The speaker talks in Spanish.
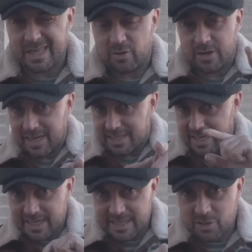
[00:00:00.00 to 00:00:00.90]
Recoger
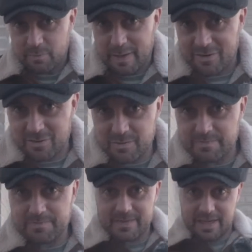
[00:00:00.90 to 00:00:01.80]
las cacas y los perros.
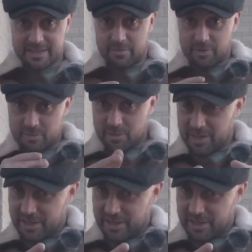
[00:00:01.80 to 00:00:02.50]
Hasta el próximo